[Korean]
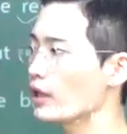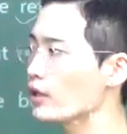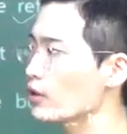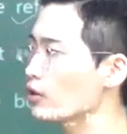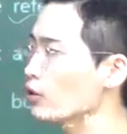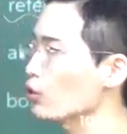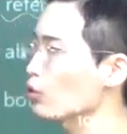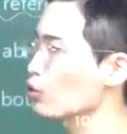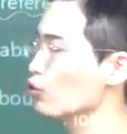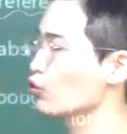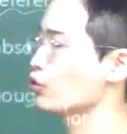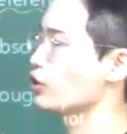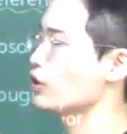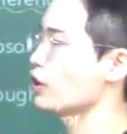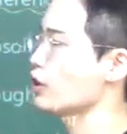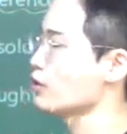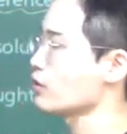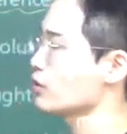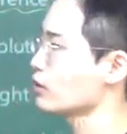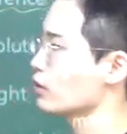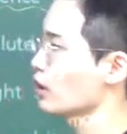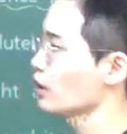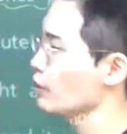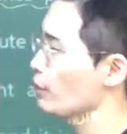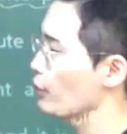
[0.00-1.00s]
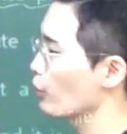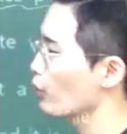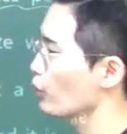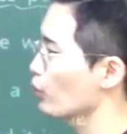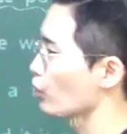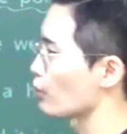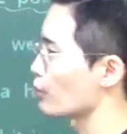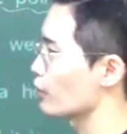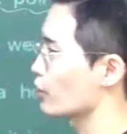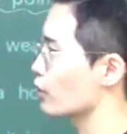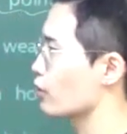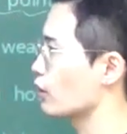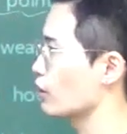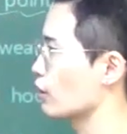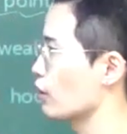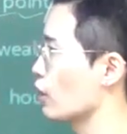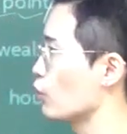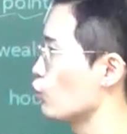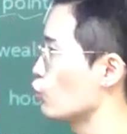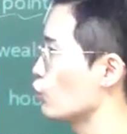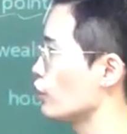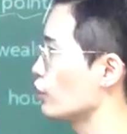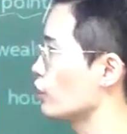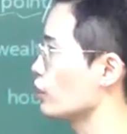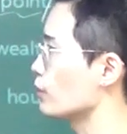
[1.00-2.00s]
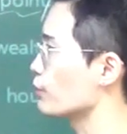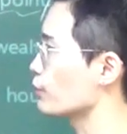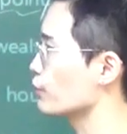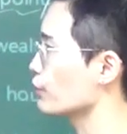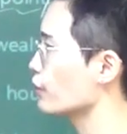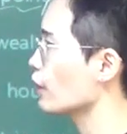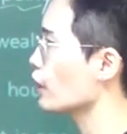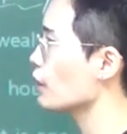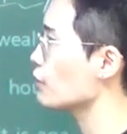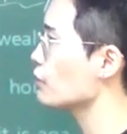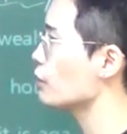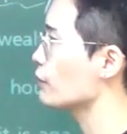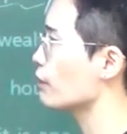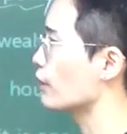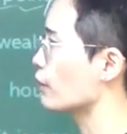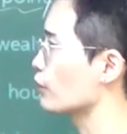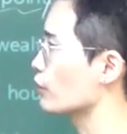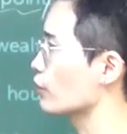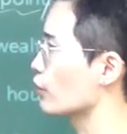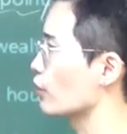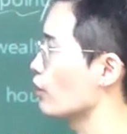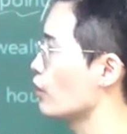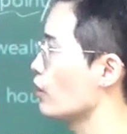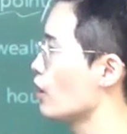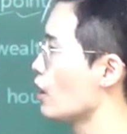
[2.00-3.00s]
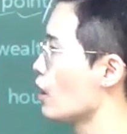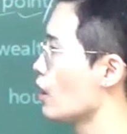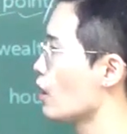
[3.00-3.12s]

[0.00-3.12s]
한글로 굳이 해석을 할 필요는 없을 것 같아 우리는 프레임을 만들어